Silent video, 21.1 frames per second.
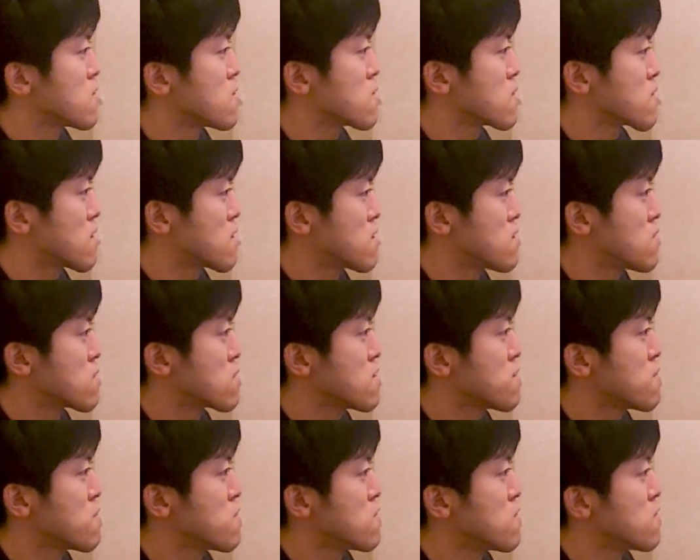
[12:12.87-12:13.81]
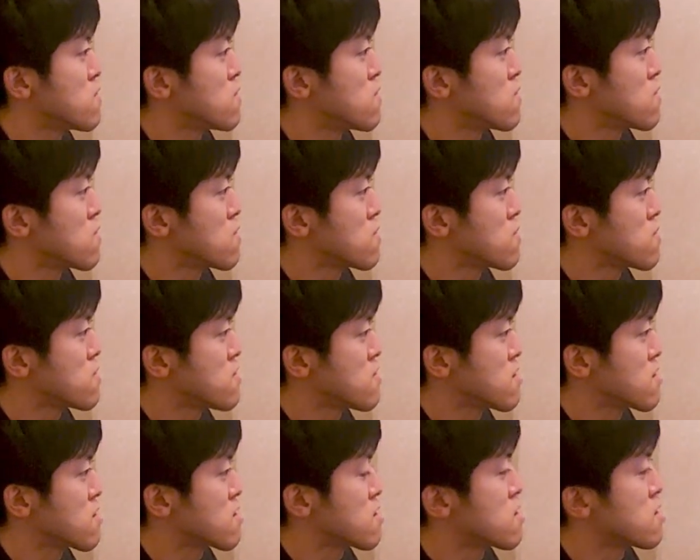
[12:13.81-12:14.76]
科によってもいろいろ
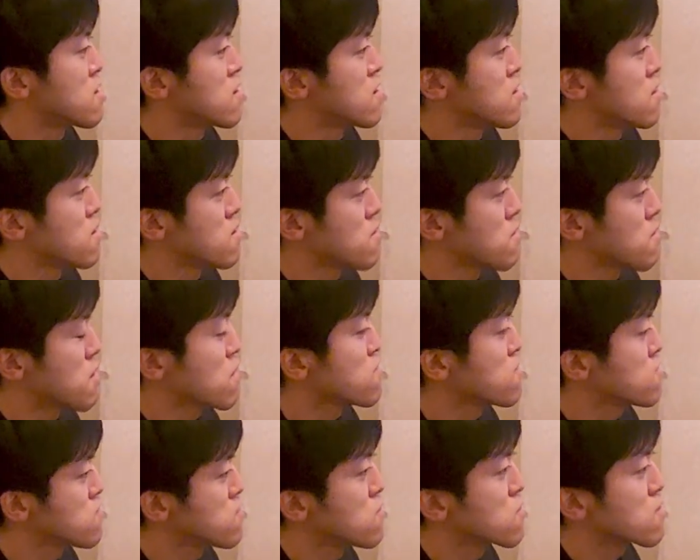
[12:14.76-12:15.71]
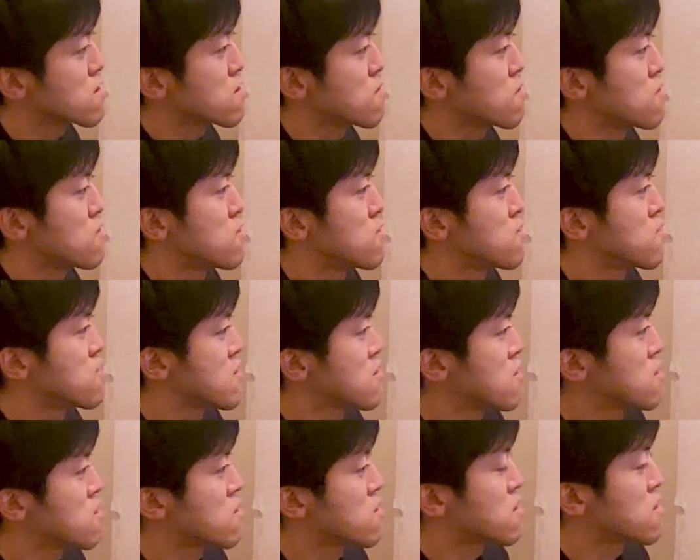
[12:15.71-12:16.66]
違ってたり楽譜によってもいろいろ
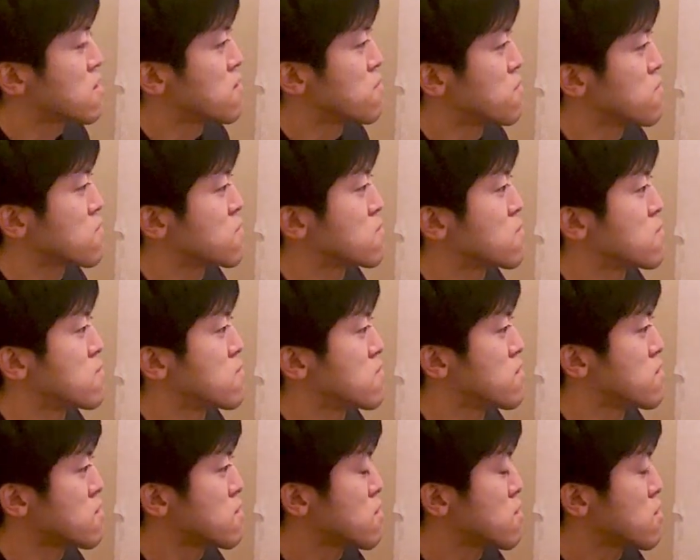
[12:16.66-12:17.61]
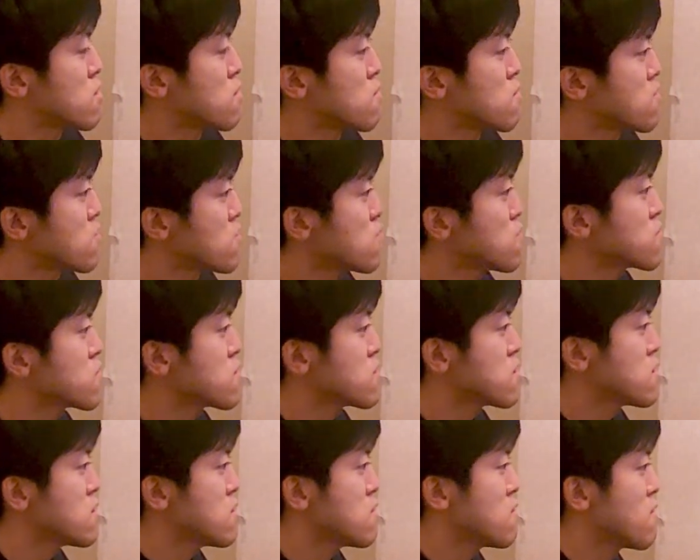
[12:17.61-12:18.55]
違ったりもするんですけれども基本
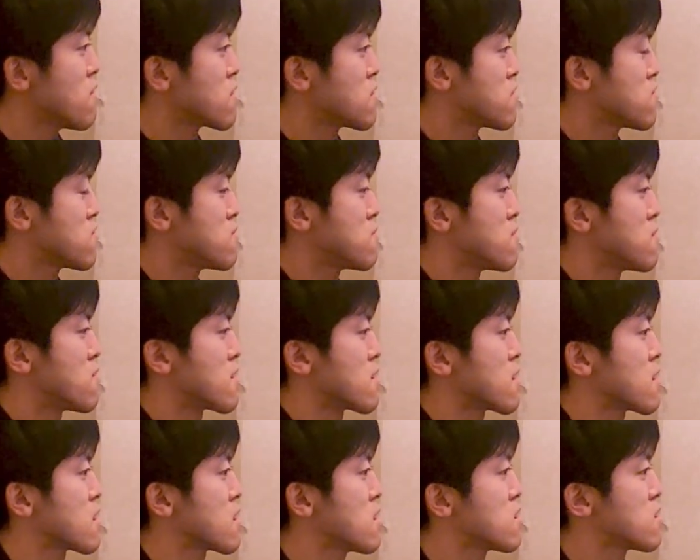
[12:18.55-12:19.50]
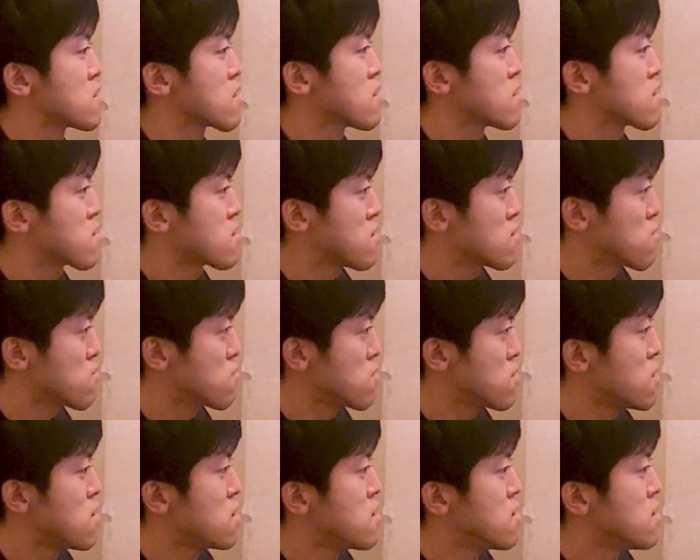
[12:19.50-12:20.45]
的にはシューマンは書かなかったの
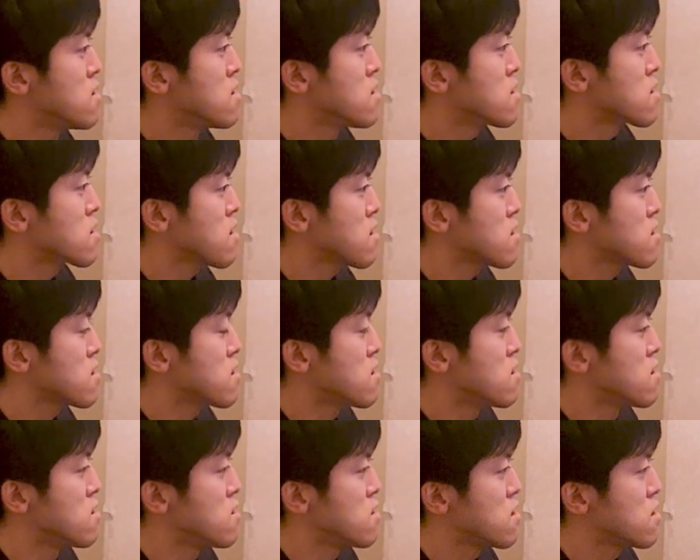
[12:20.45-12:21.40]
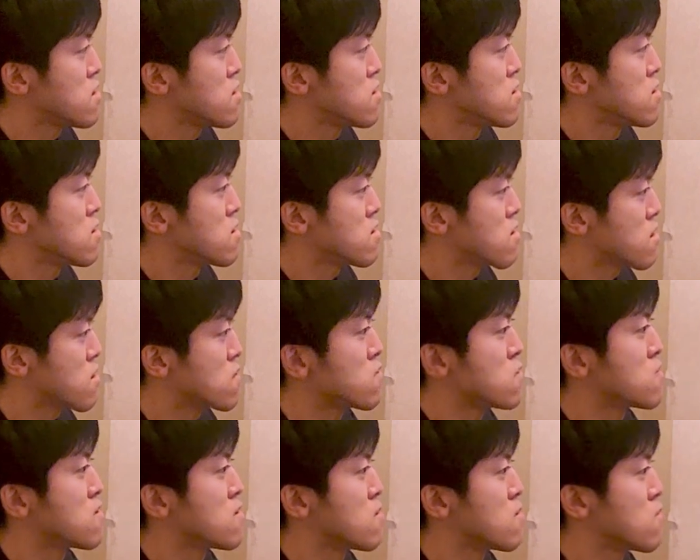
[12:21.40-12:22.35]
で書いていない楽
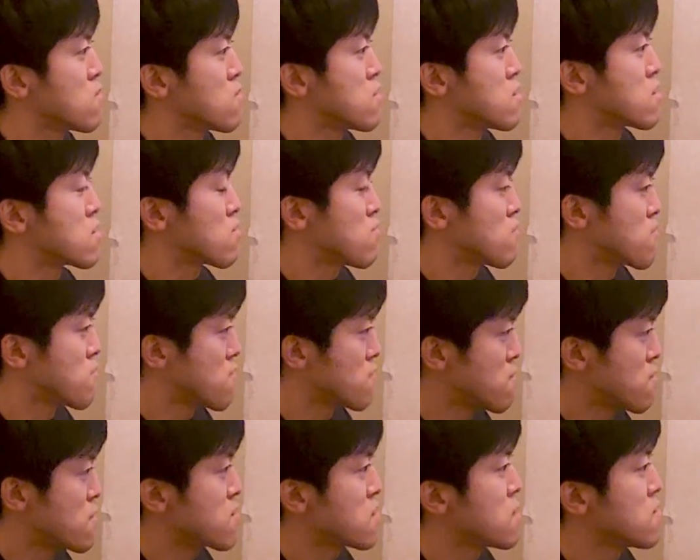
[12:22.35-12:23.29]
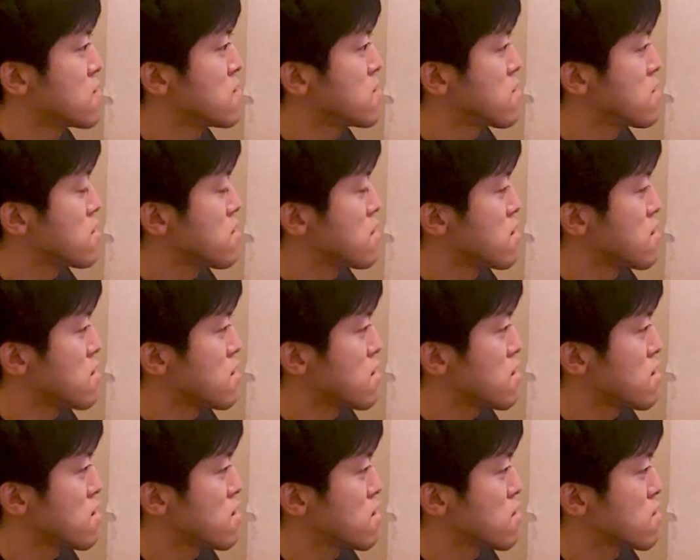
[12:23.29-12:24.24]
譜が多いと思います。で、
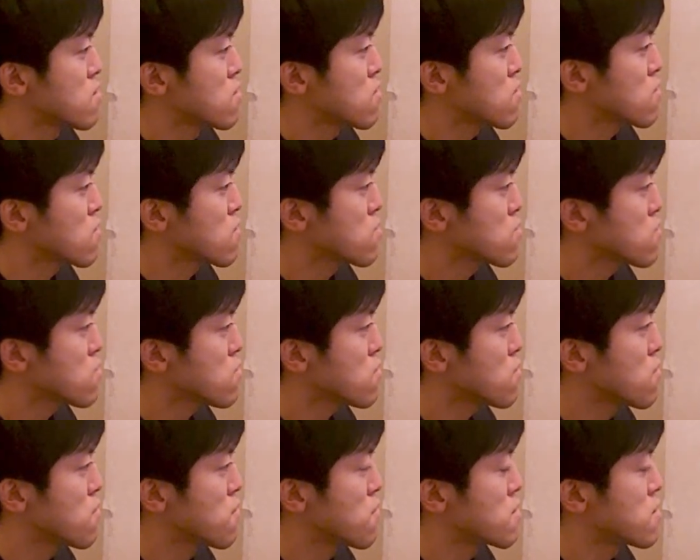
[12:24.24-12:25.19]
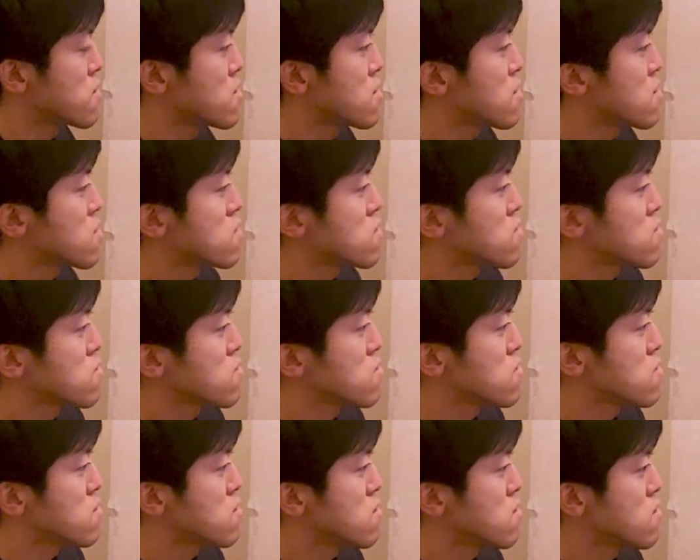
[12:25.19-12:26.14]
えー、そこの、まあ、
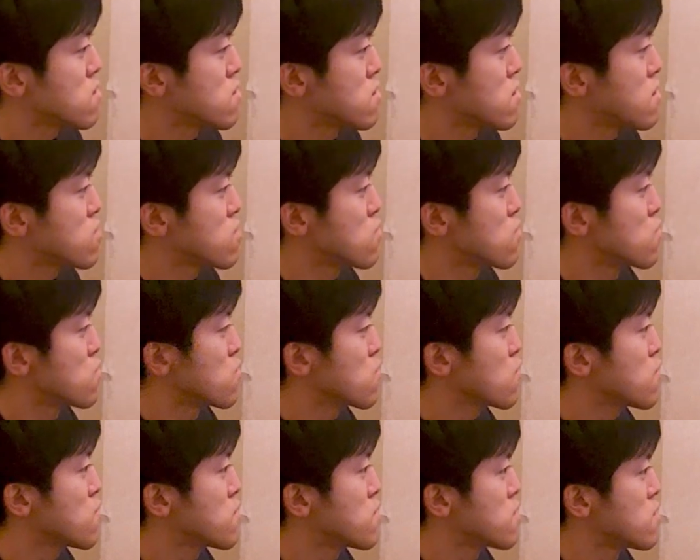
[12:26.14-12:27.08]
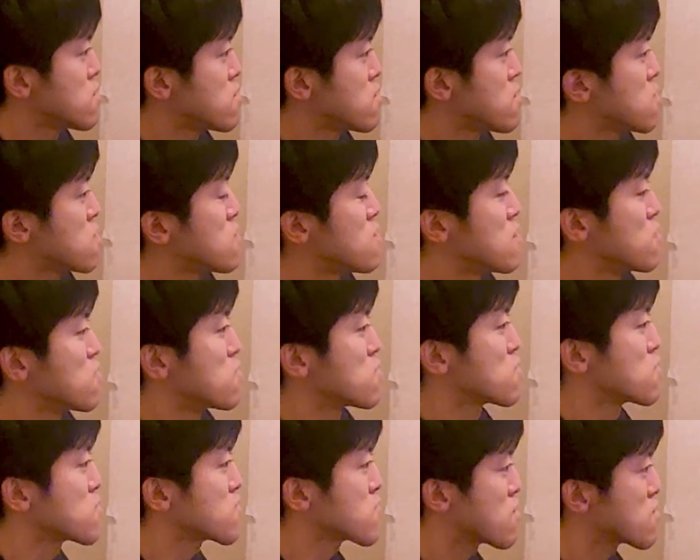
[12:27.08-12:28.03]
リタル残土をどこまでリタル残土
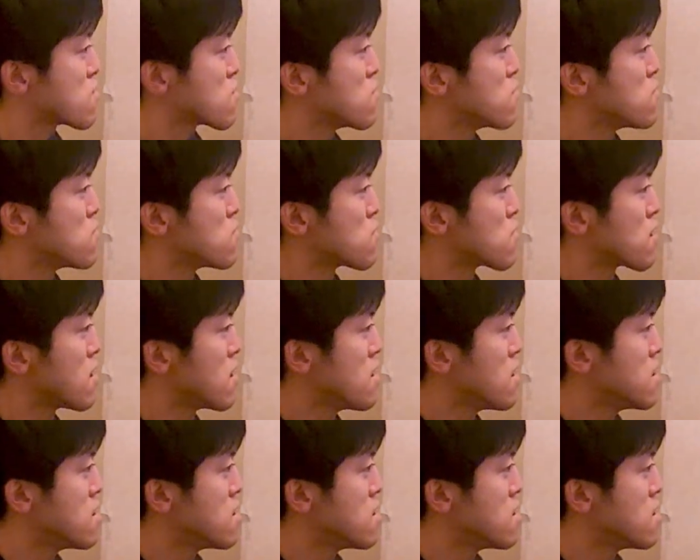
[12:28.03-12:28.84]
するかというのが